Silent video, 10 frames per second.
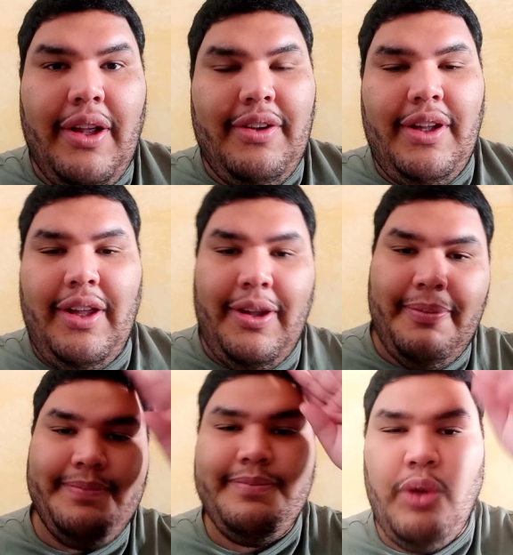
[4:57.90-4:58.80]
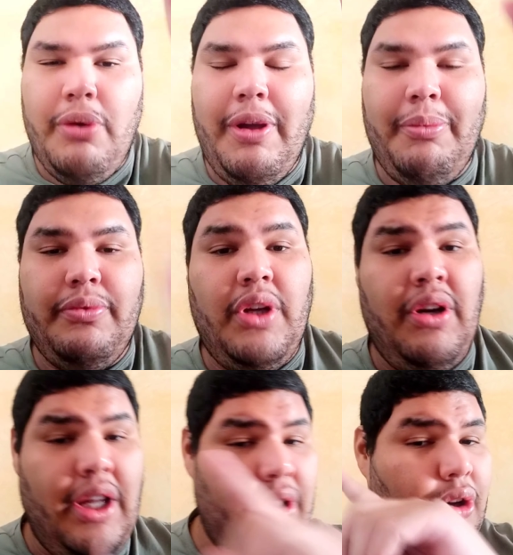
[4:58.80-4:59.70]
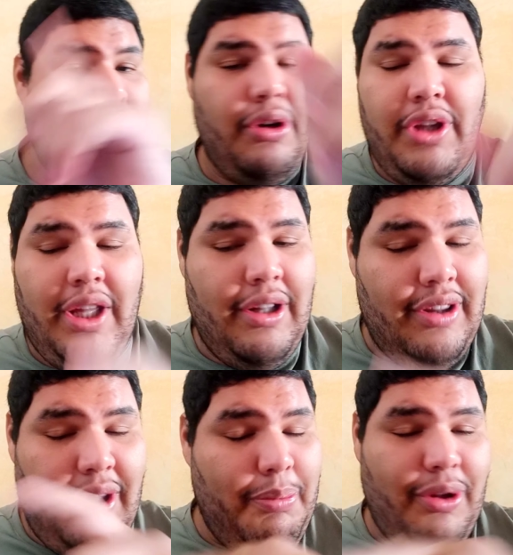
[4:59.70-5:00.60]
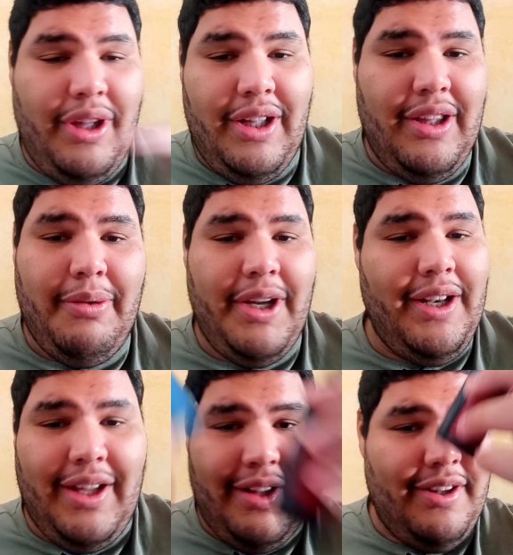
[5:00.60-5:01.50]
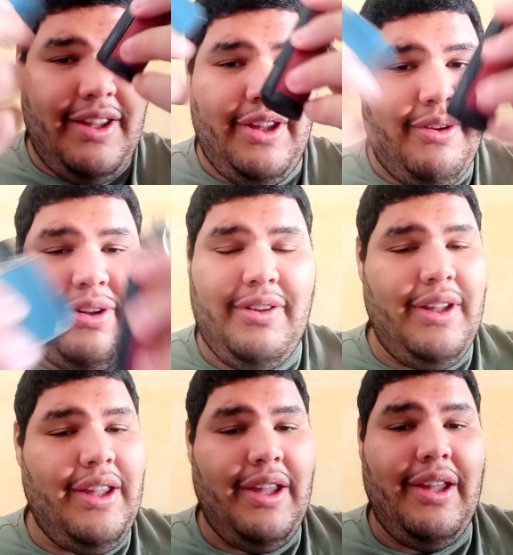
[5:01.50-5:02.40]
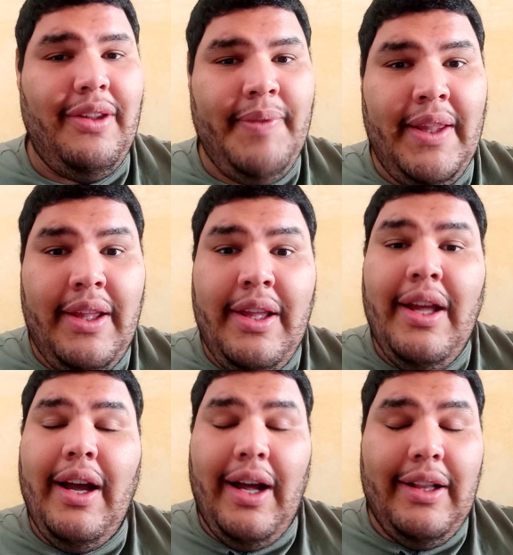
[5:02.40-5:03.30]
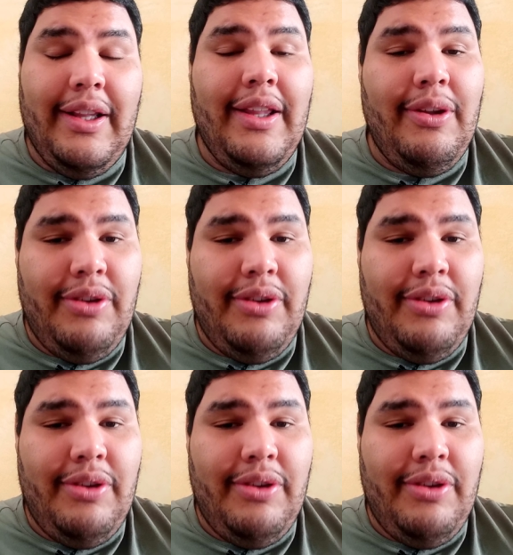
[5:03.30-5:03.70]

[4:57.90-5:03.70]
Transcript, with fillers: Así que nos vemos. Aunque todo tipo de estas vainas hace daño. Así que antes de